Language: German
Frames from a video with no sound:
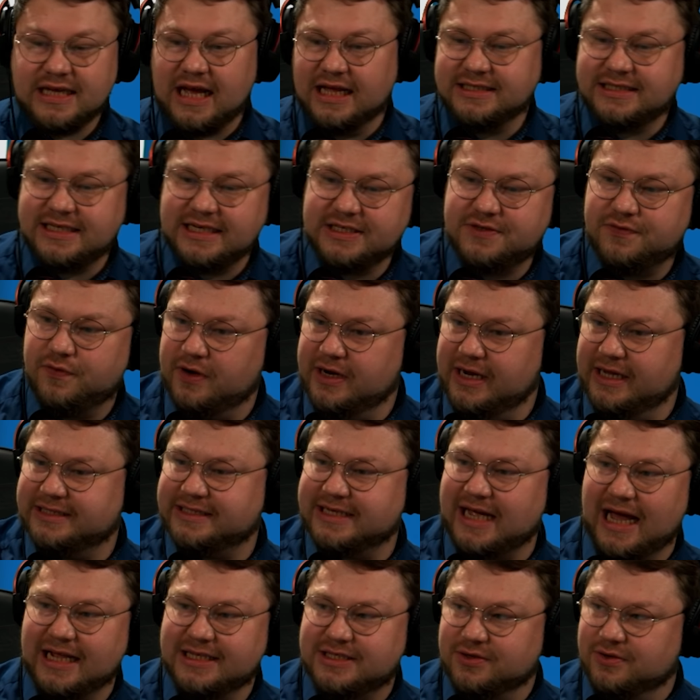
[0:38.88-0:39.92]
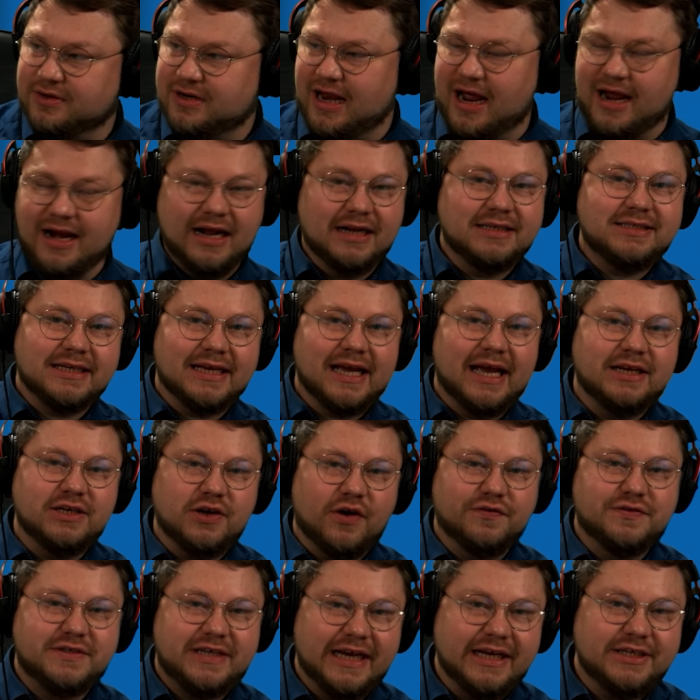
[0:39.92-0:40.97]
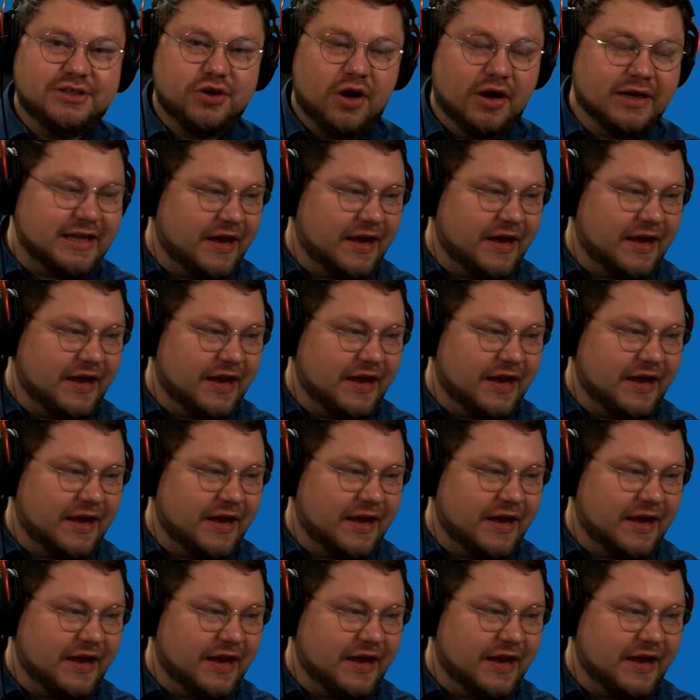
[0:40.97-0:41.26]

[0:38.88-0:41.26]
Ganze ist wohl jetzt gerade so ein kleiner Trend auf TikTok.